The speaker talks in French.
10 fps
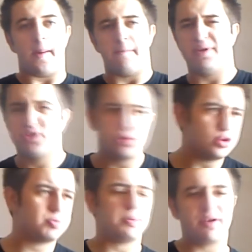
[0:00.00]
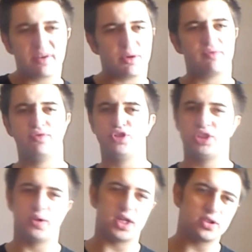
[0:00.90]
bah du coup je peux pas vraiment vu que je
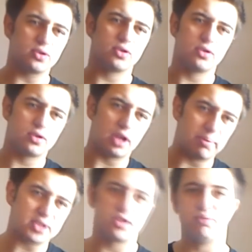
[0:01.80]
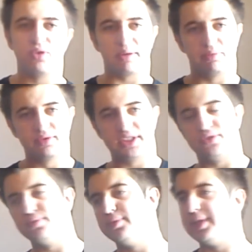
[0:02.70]
dois attendre que la personne me réponde et
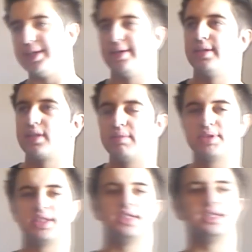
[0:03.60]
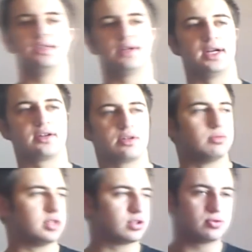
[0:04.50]
tout et euh, comme c'est comme
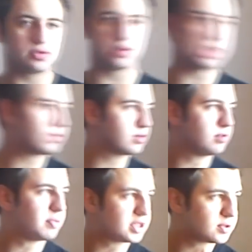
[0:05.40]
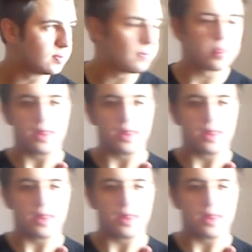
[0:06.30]
on a tous euh, des occupations,